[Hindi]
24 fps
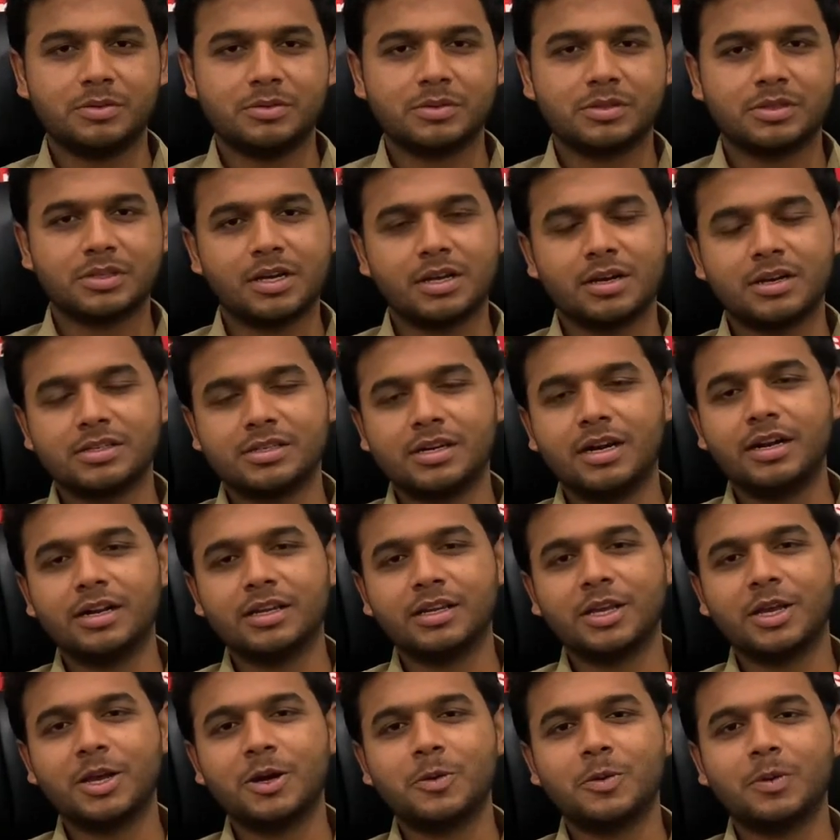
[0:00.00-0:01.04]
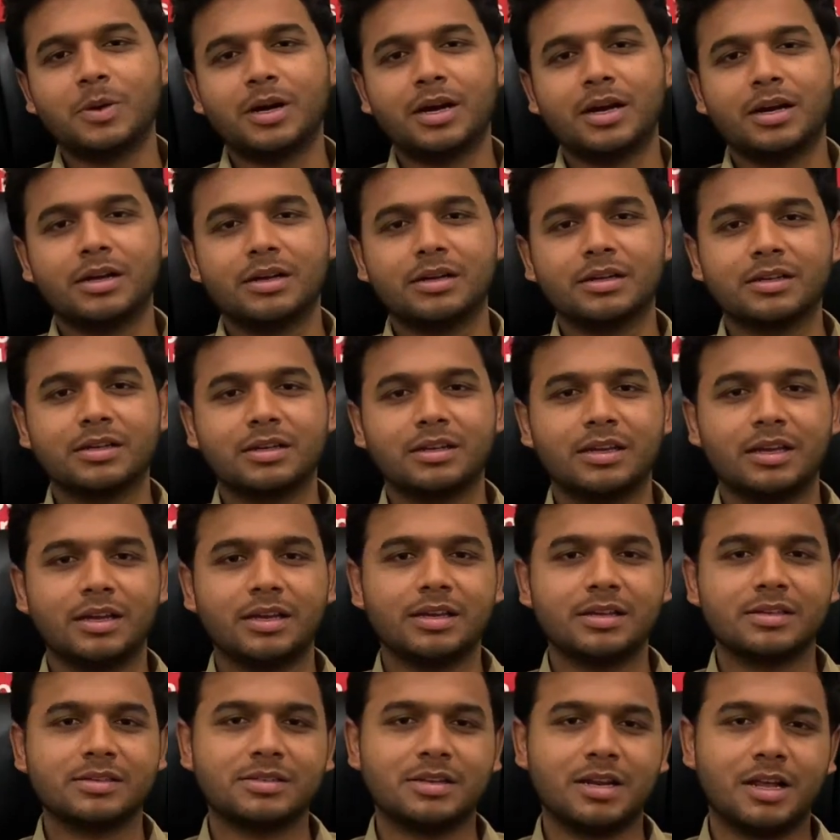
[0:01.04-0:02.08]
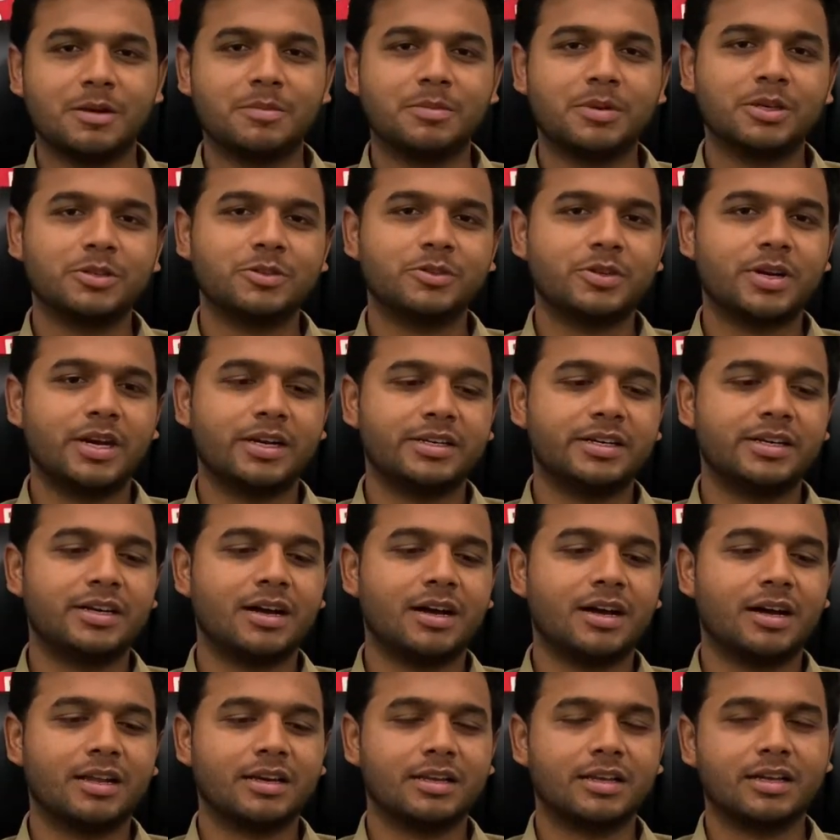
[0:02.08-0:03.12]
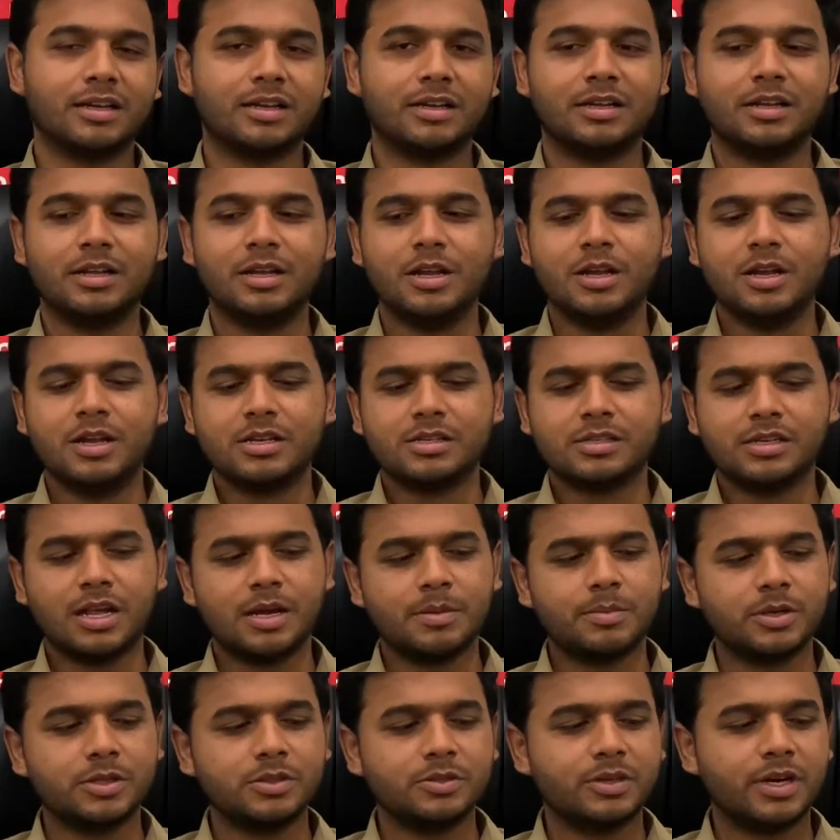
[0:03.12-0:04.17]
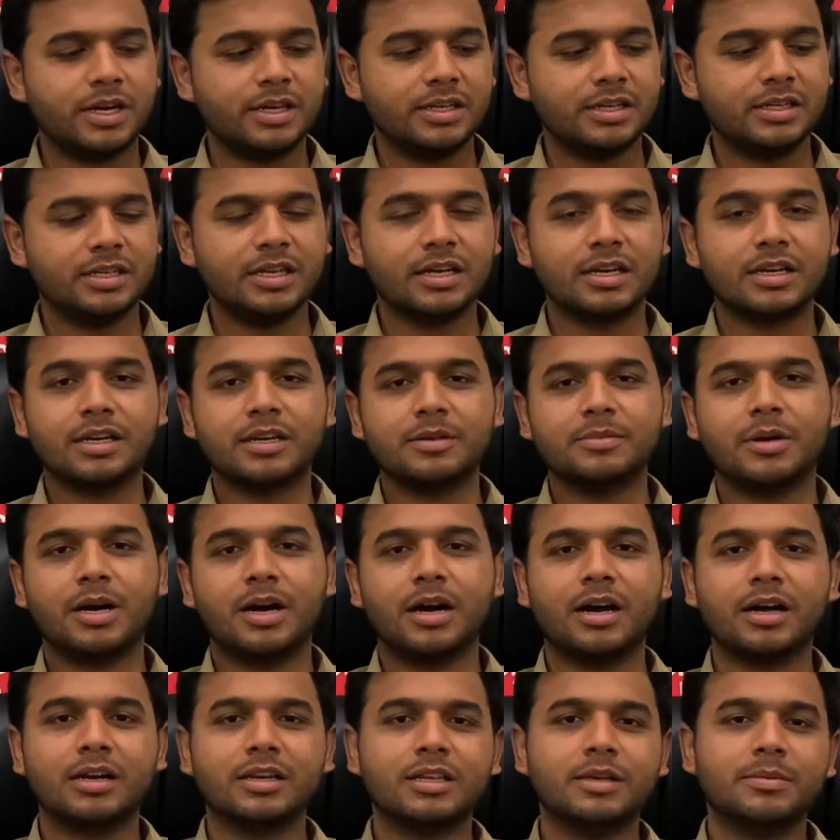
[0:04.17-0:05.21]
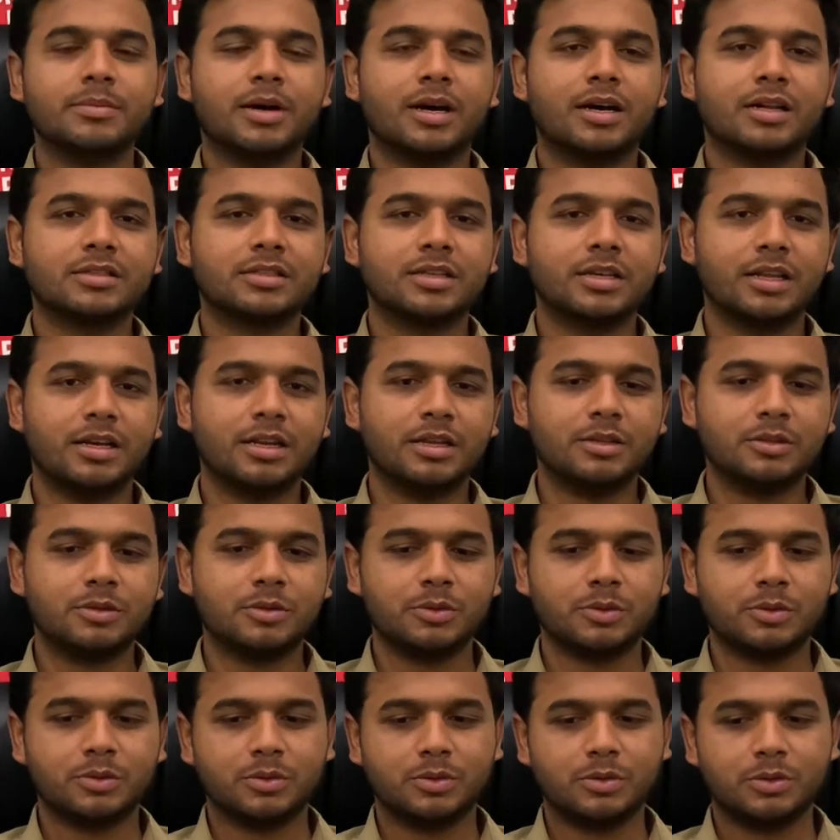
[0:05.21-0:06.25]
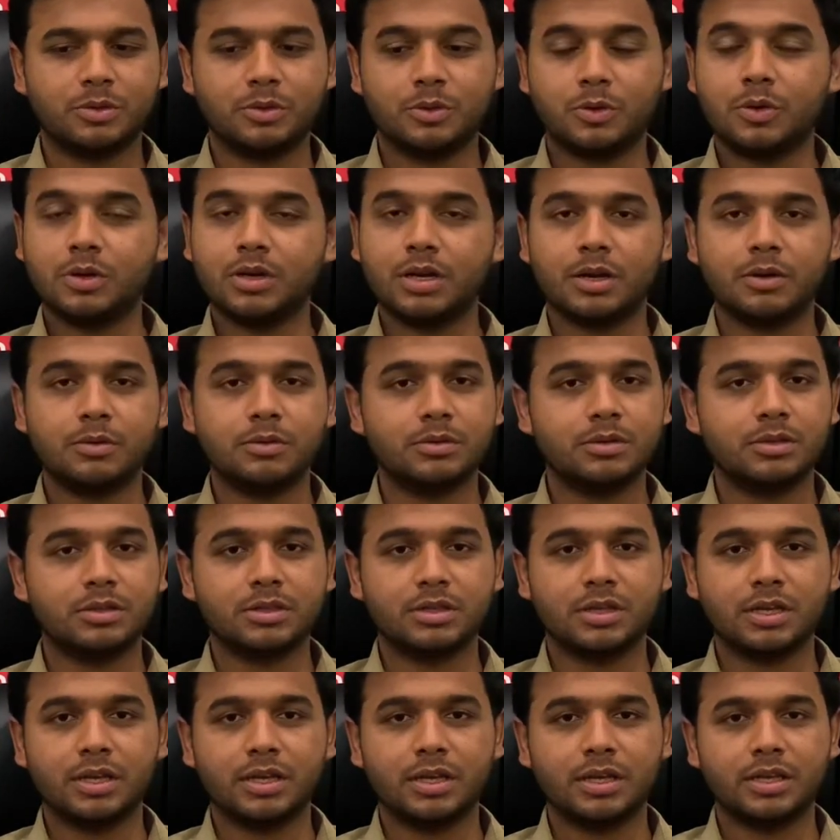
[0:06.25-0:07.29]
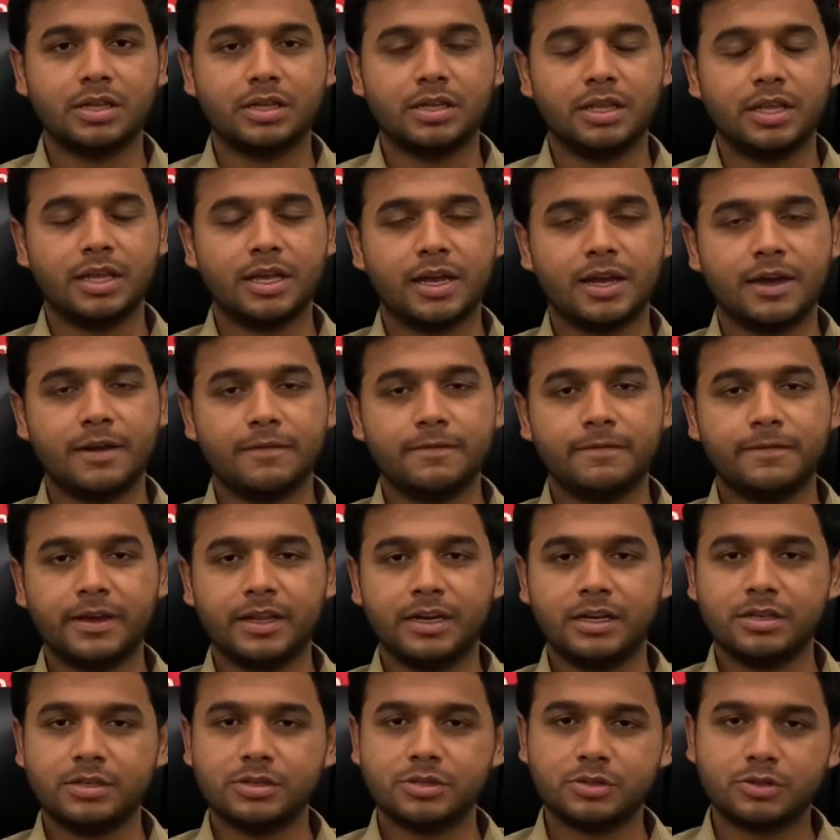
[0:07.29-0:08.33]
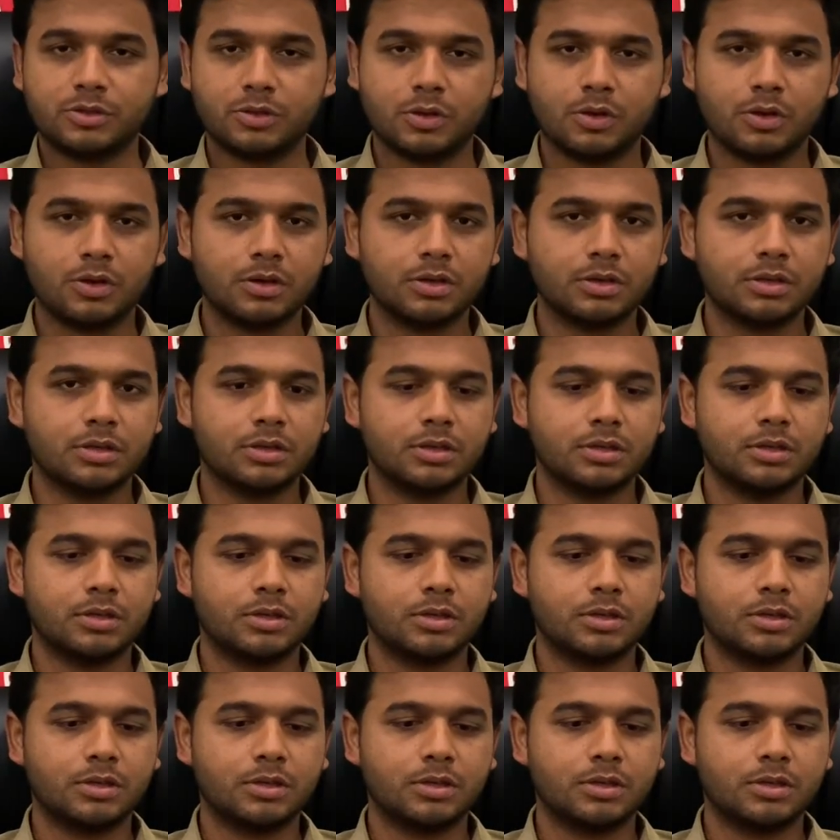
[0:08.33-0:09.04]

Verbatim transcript: उसका रिज़ल्ट ये हुआ कि इस्लामाबाद यूनाइटेड हार गया इस्लामाबाद यूनाइटेड की अगर हम हार की बात करें तो नो डाउट के दे हैव वेरी स्ट्रॉन्ग